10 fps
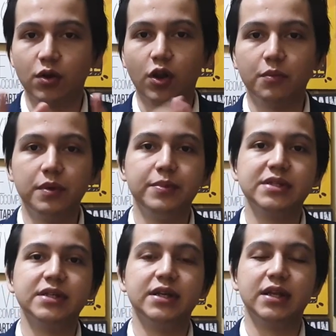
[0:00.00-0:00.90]
Lalu kalau bibit
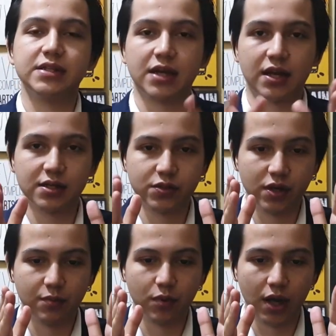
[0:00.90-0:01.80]
sendiri sekarang
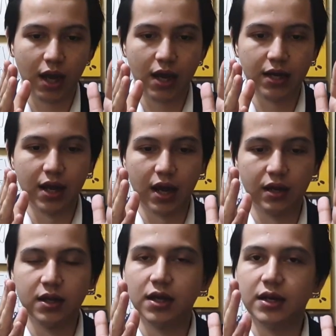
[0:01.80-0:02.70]
sudah mulai
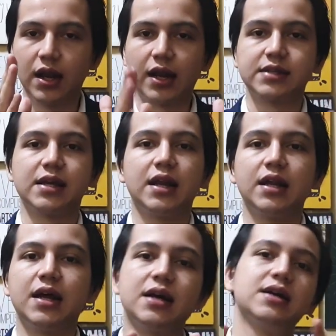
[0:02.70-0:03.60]
ada dan
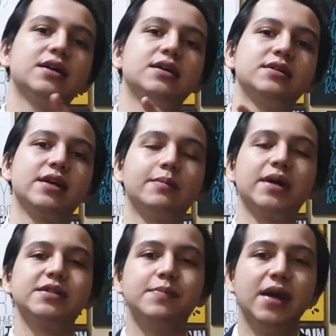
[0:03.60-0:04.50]
reksadana
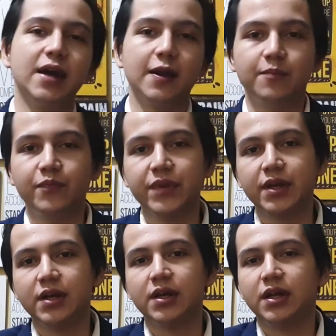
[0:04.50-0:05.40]
sama SBN.
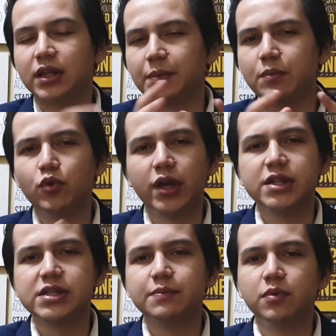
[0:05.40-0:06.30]
Tapi
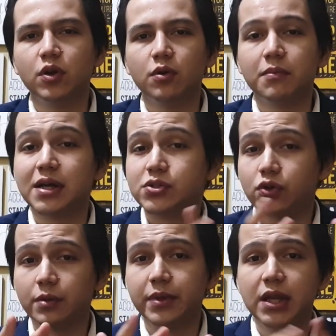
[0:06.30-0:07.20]
mungkin sebelum
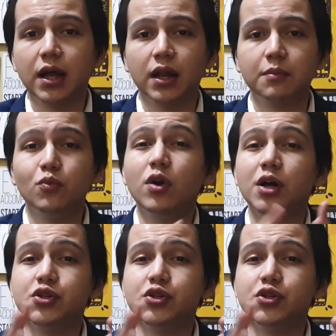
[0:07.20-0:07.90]
masuk lebih dalam, gue